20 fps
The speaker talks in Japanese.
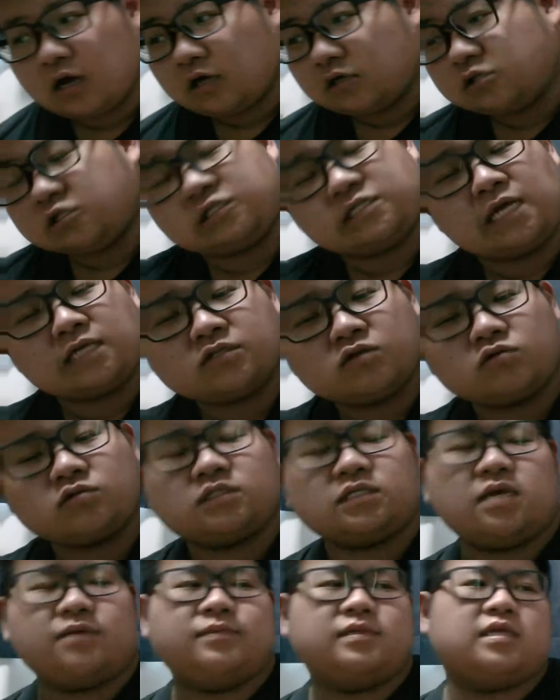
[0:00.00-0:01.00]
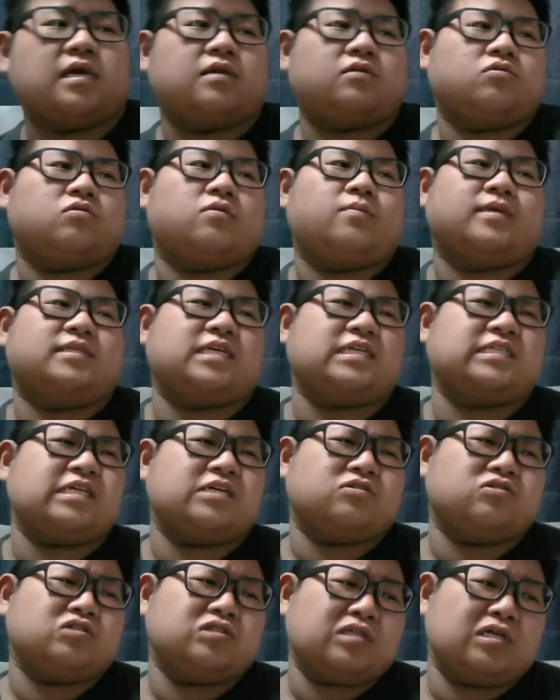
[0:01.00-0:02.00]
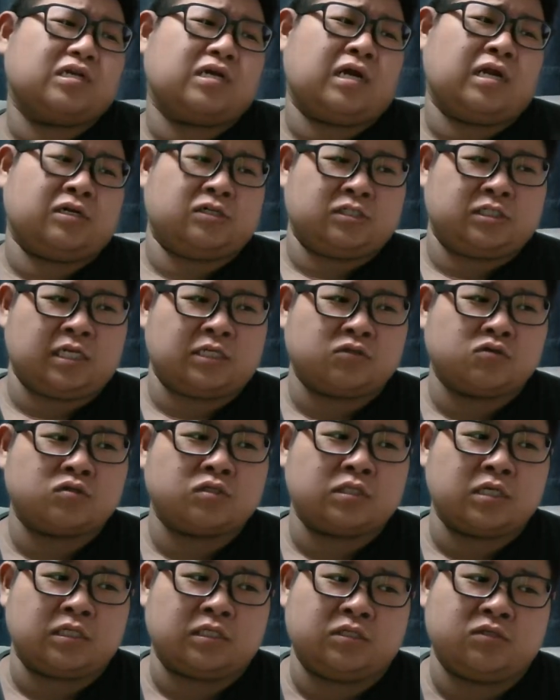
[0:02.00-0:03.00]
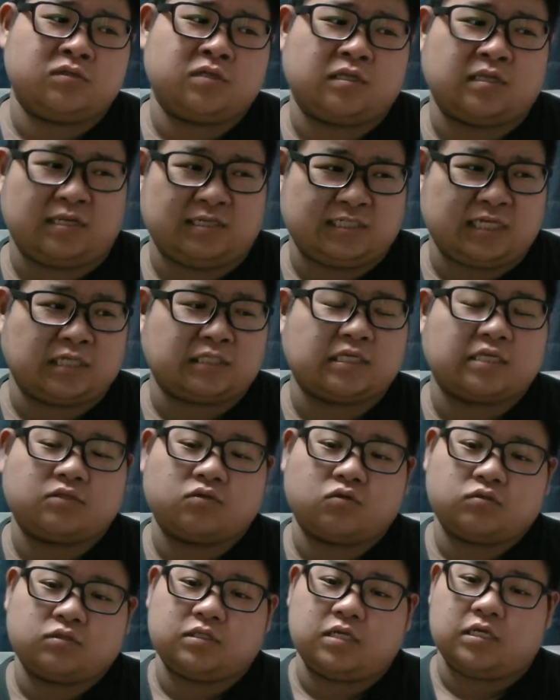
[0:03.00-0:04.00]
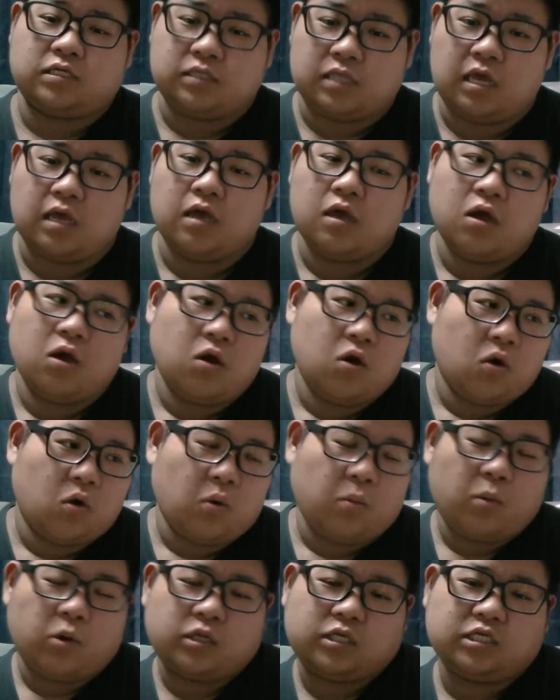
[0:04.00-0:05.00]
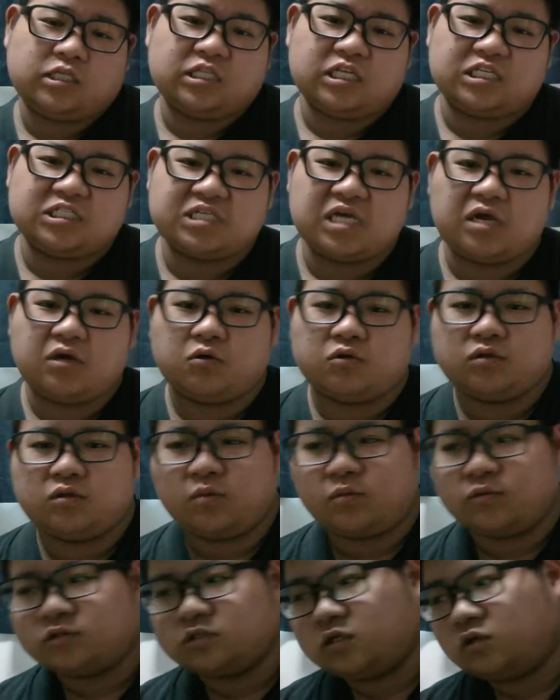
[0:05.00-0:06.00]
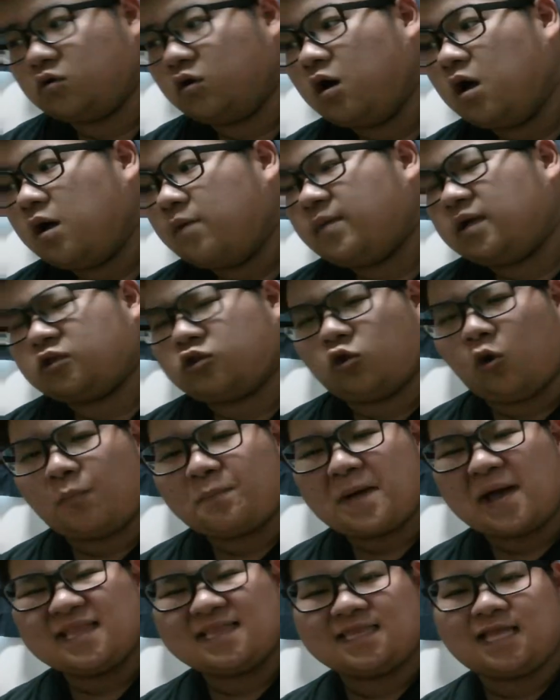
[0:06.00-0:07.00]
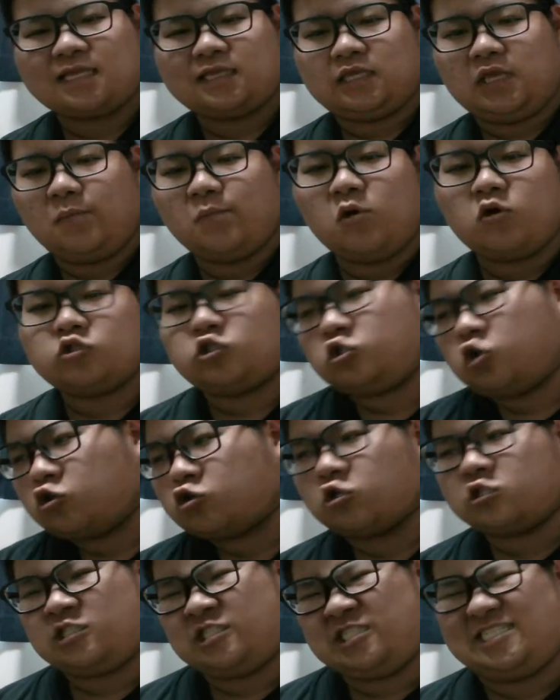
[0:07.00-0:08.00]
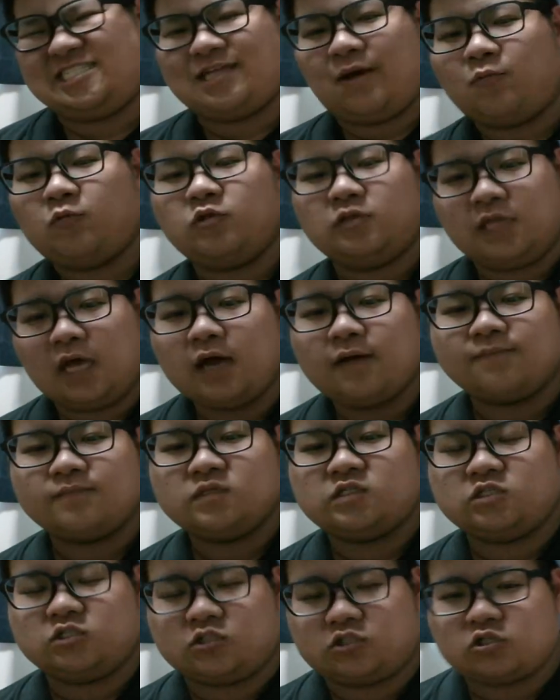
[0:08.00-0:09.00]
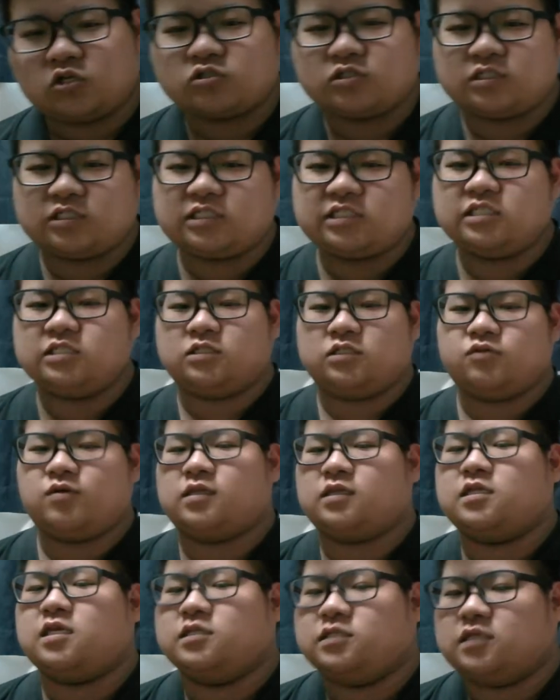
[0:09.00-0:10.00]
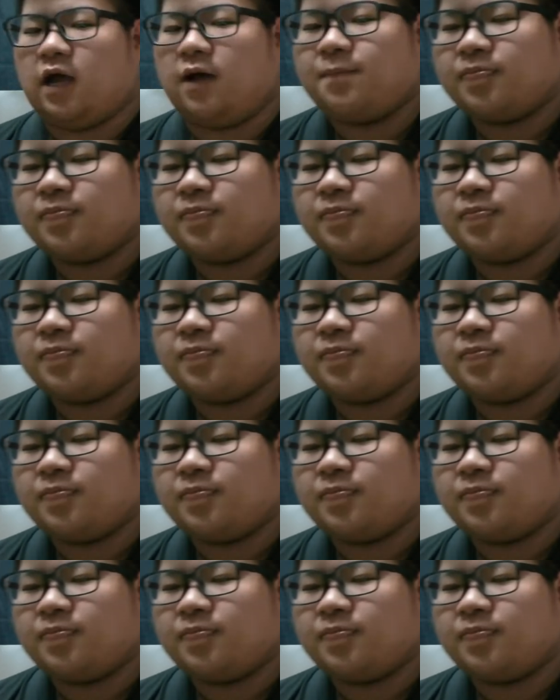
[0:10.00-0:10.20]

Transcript: 草属性みたいなところ、まあ、笹食ってるから草属性って言うんだったら、笹属性にね、思い切ってしちゃえよって思うんですけど、まあ、ドパンダってもうちょっと土だもんな。ずっと土に座ってんじゃん。